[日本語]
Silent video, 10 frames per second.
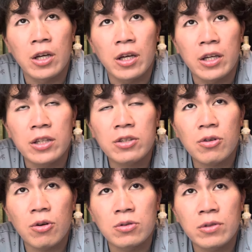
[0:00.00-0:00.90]
えー、1
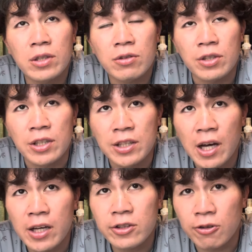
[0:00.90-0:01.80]
個上の荷
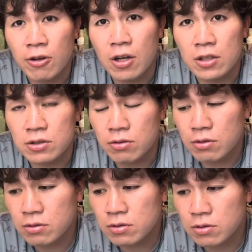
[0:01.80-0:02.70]
大とか、それ
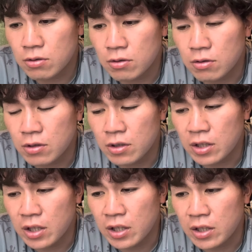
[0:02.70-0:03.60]
こそ、
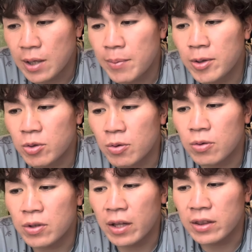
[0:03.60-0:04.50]
えー、玉の
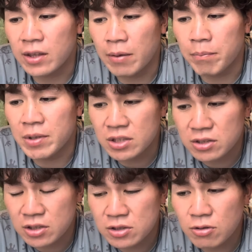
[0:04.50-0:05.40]
子なんてめちゃ
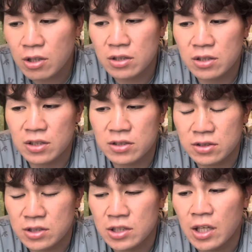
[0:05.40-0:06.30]
くちゃ強かったです
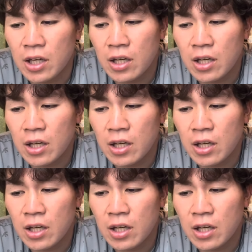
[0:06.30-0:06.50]
し、